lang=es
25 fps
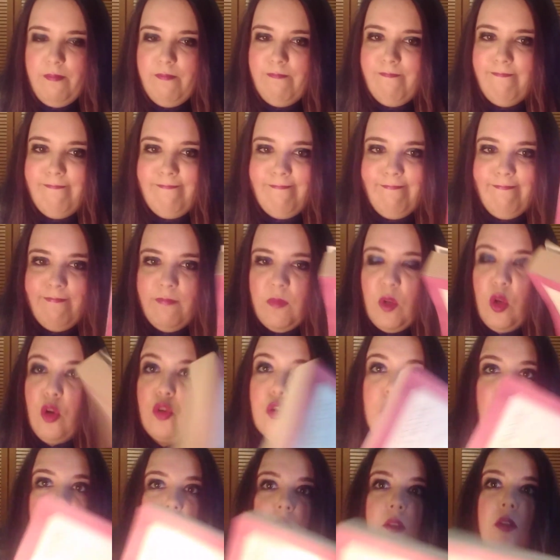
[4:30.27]
Mm, lo
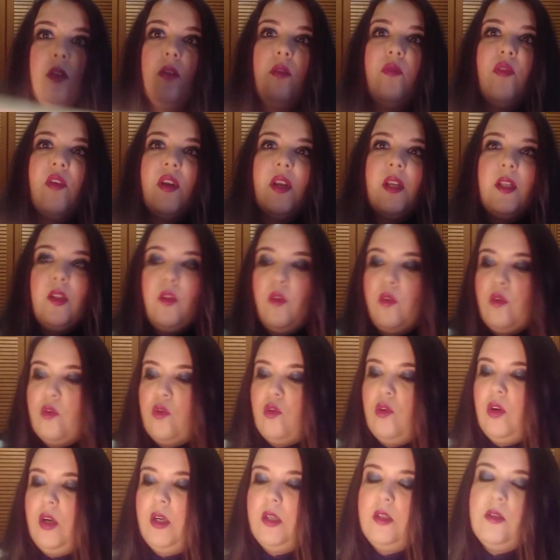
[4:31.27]
siento, Fernando de
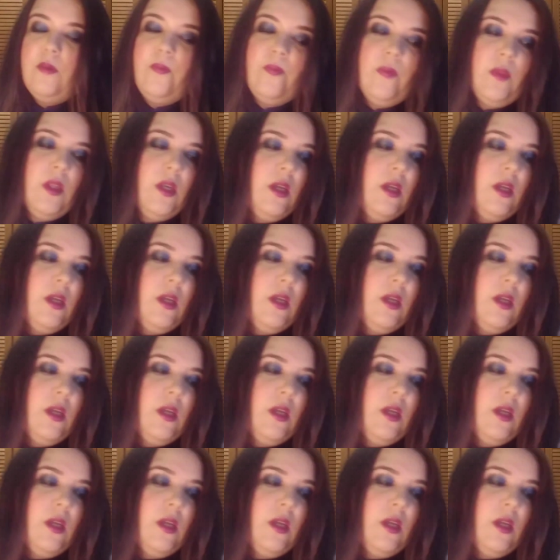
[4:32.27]
Rojas.